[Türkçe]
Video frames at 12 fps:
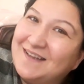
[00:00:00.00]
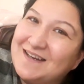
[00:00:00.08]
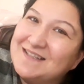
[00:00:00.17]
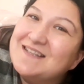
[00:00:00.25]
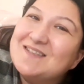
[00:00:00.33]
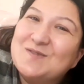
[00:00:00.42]

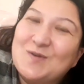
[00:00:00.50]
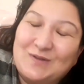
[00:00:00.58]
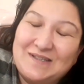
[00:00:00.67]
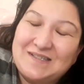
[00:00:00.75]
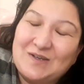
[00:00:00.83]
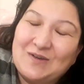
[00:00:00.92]
atarsanız çok
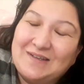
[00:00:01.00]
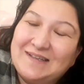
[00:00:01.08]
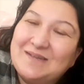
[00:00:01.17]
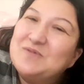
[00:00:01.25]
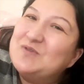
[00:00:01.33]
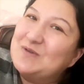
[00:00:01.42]
teşekkür
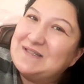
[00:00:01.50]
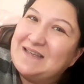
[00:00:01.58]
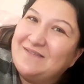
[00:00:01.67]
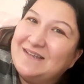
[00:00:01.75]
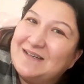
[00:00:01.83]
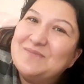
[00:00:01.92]
ederim. Çok
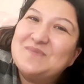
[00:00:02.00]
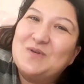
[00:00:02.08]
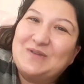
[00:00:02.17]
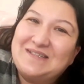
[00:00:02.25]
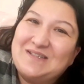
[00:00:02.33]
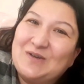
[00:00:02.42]
sevinirim.
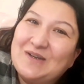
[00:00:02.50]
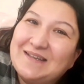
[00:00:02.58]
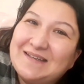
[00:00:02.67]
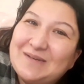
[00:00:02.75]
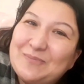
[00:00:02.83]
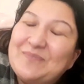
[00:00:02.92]
Çok teşekkür
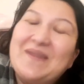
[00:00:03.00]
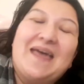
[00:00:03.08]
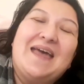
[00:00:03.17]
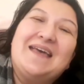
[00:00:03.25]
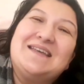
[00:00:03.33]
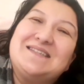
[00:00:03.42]
ederim.
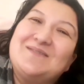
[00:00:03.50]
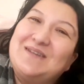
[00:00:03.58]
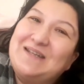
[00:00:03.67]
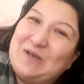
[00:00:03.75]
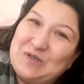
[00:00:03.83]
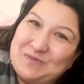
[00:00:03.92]

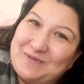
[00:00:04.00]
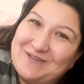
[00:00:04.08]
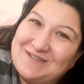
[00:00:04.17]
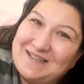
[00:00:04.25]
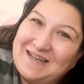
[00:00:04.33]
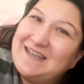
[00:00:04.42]
Şimdilik görüşmek
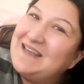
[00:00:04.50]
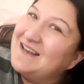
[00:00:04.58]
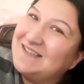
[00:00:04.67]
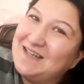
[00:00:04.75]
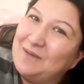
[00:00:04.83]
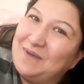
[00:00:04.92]
üzere. İyi
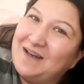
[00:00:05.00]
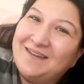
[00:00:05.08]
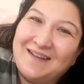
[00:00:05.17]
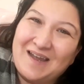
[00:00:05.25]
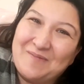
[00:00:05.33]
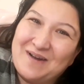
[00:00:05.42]
akşamlar.
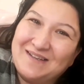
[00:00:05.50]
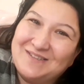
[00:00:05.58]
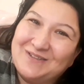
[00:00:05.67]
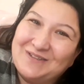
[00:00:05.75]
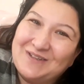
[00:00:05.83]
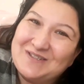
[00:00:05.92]
Allah'a emanet
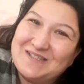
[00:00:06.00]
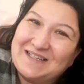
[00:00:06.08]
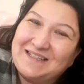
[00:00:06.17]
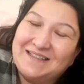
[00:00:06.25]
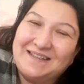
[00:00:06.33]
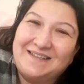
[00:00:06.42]
olun.
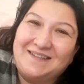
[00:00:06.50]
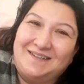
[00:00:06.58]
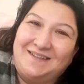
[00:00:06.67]
Hoşçakalın.